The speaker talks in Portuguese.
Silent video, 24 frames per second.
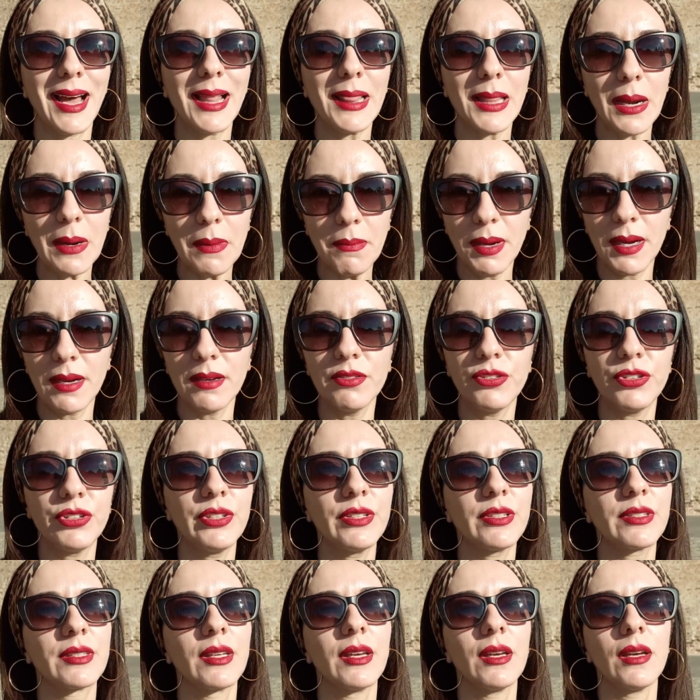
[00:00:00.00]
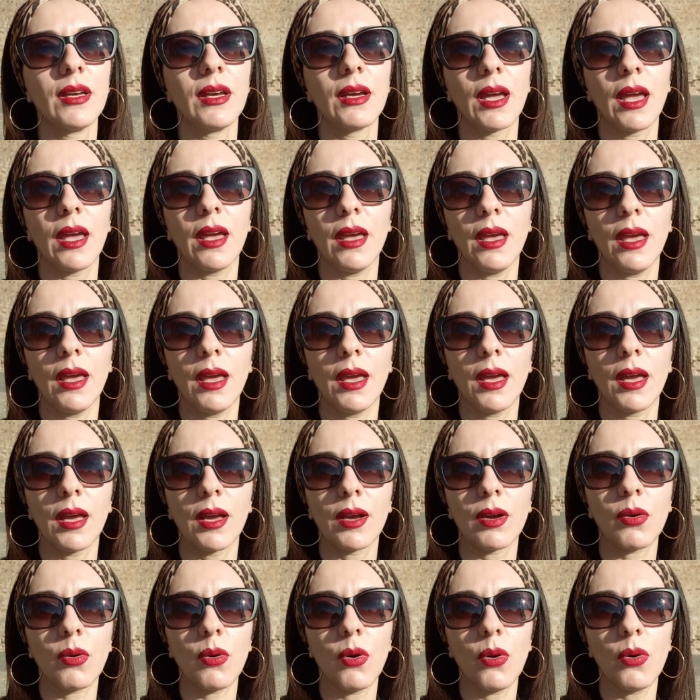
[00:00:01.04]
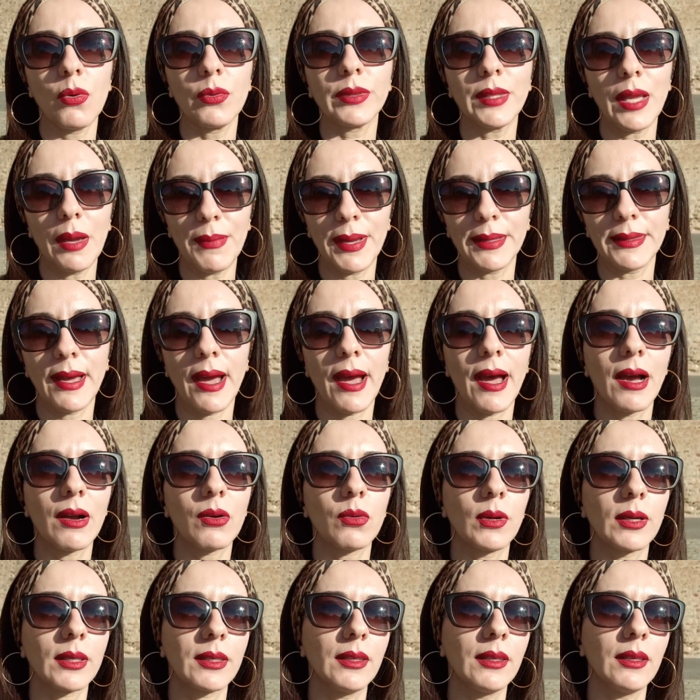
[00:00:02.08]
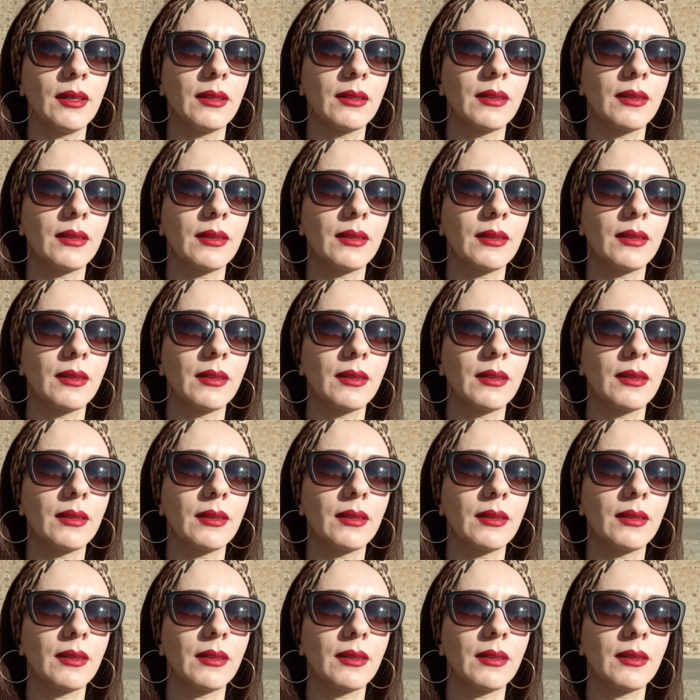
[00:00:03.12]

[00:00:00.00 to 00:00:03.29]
alarmantes é, com o tema da água aqui.